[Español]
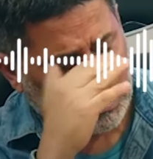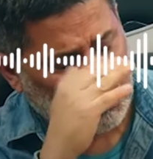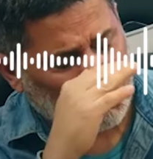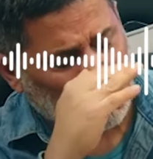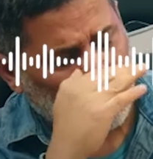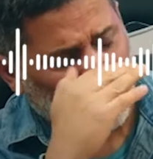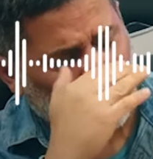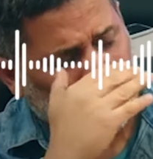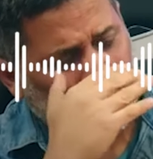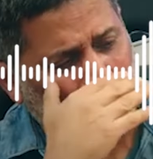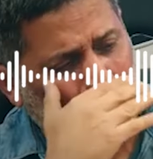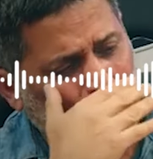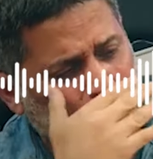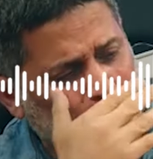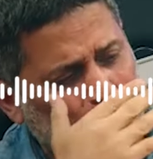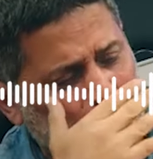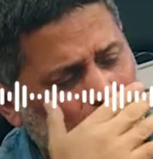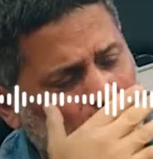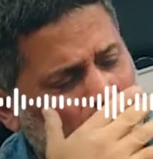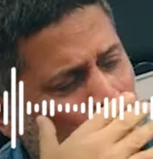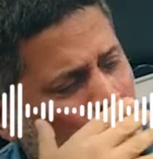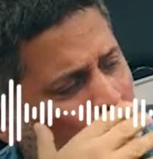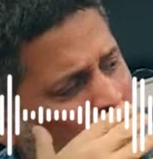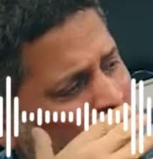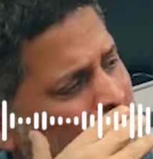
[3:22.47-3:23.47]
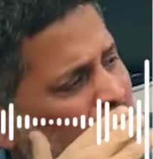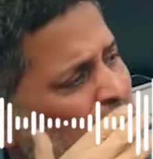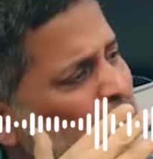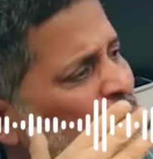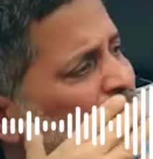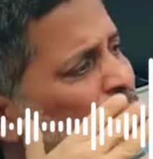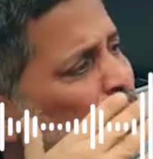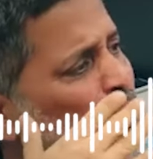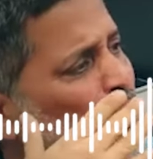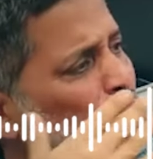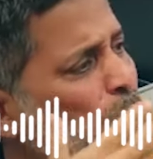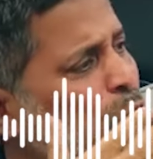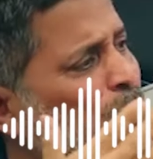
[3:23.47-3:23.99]
Y no es justo,
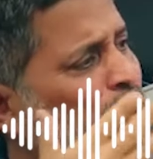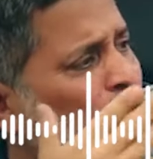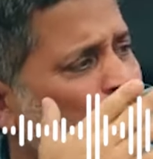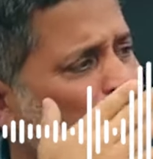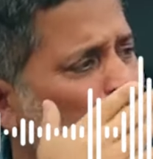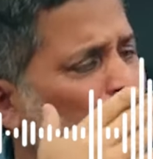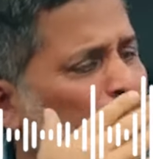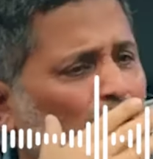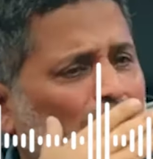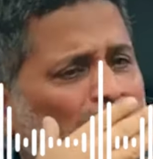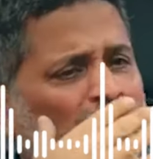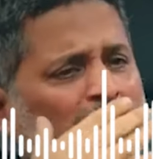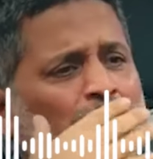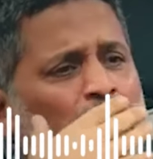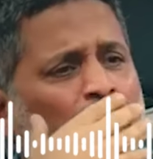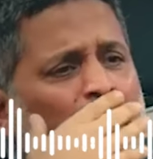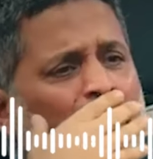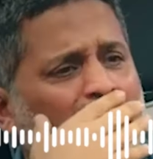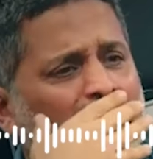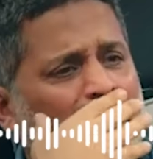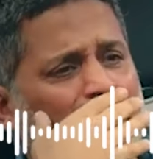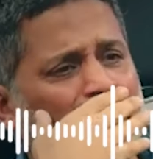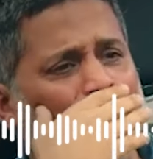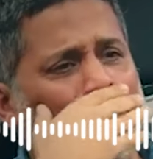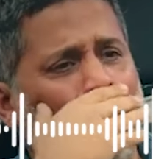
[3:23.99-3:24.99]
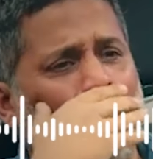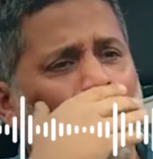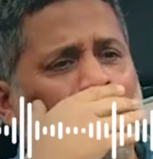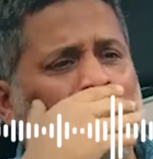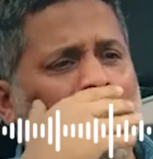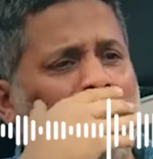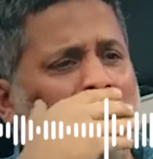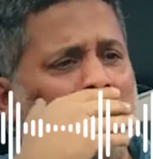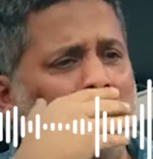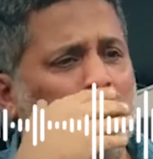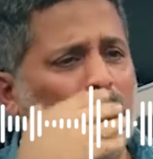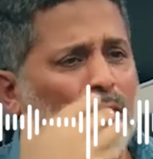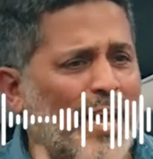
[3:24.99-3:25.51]
no es justo porque estoy haciendo
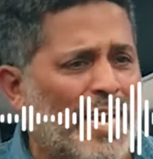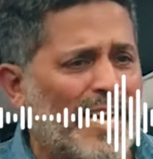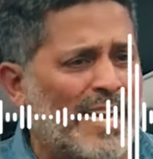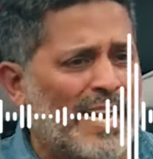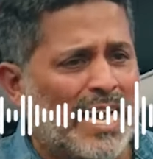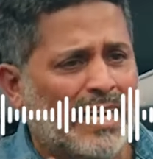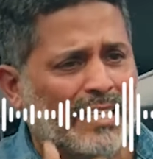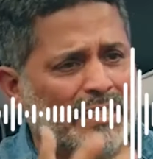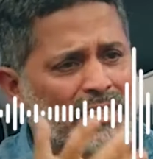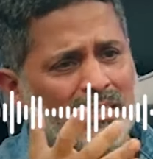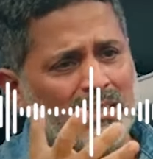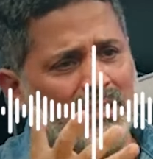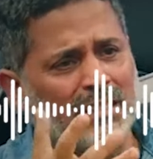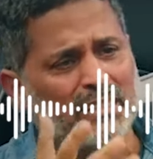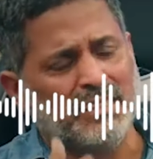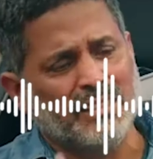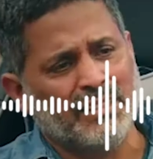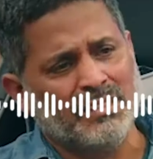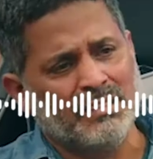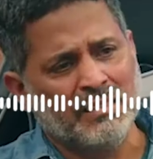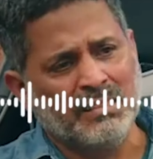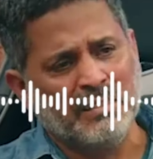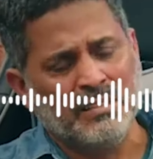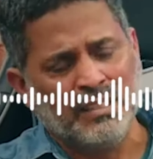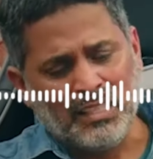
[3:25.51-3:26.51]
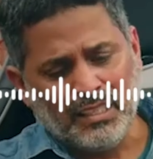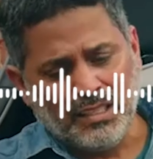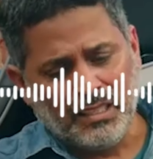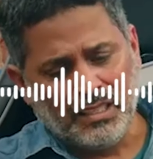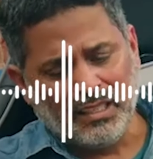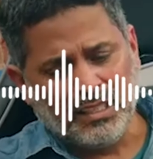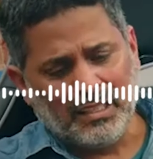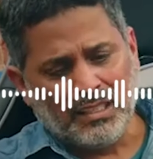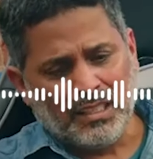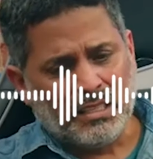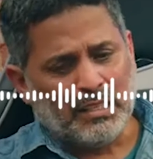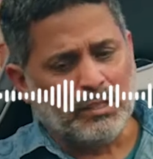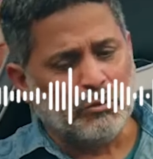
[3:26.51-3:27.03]
cosas buenas.
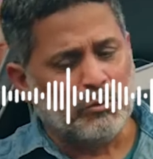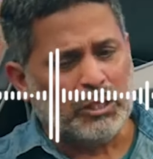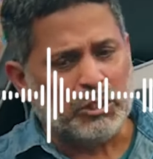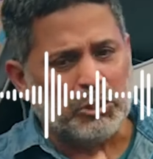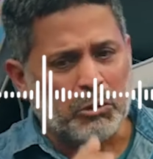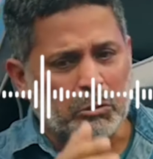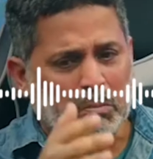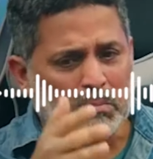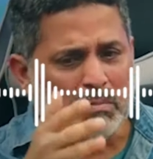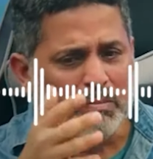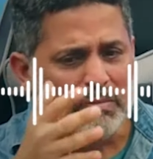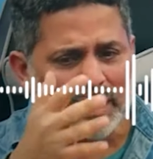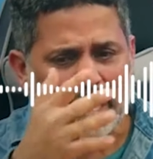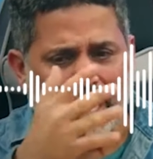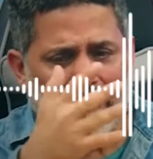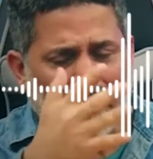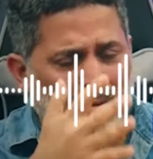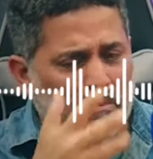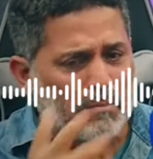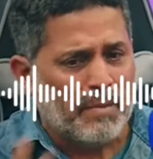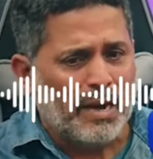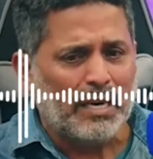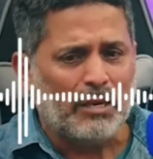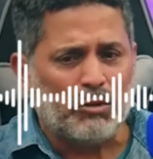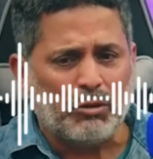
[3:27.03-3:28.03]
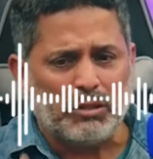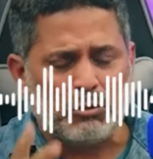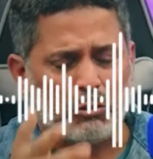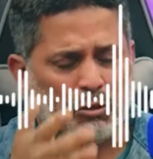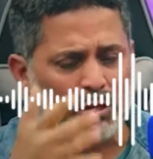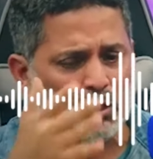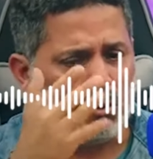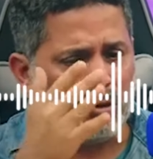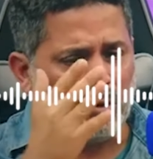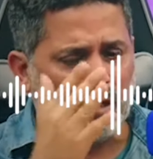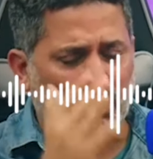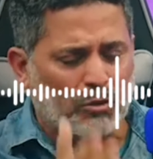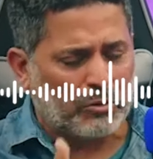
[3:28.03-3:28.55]
No he hecho nada malo, he
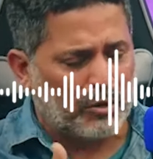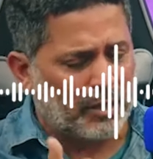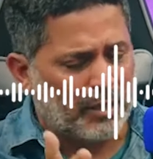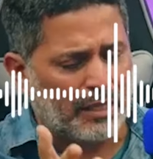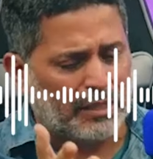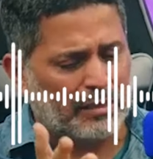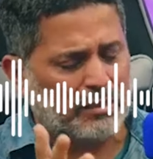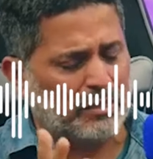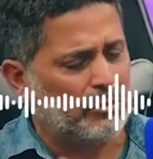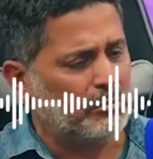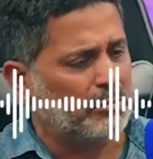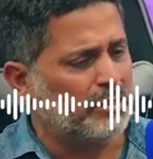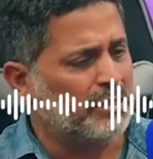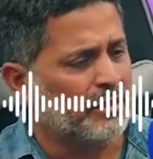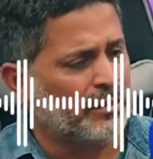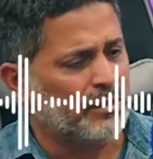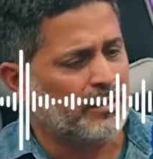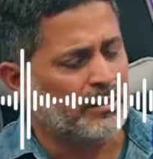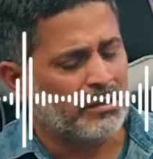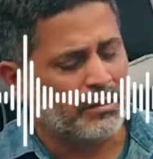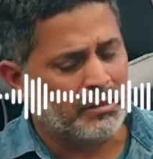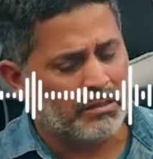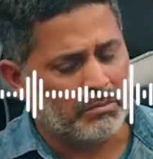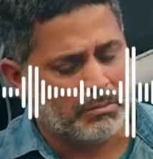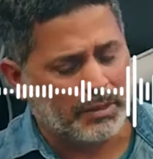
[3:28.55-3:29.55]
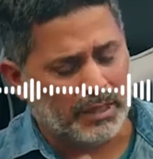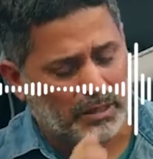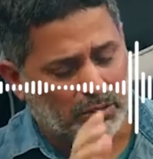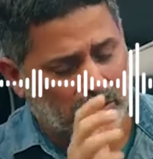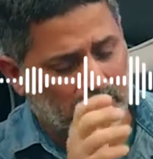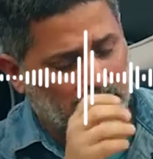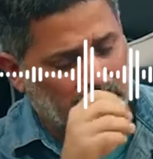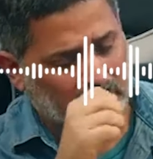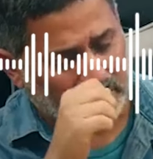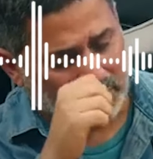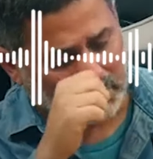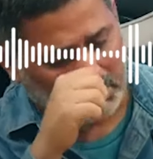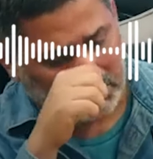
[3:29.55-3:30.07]
hecho todo lo correcto.
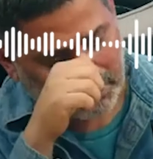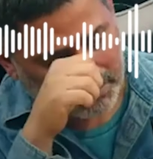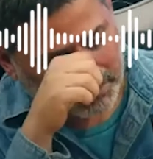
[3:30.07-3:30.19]
Perdón.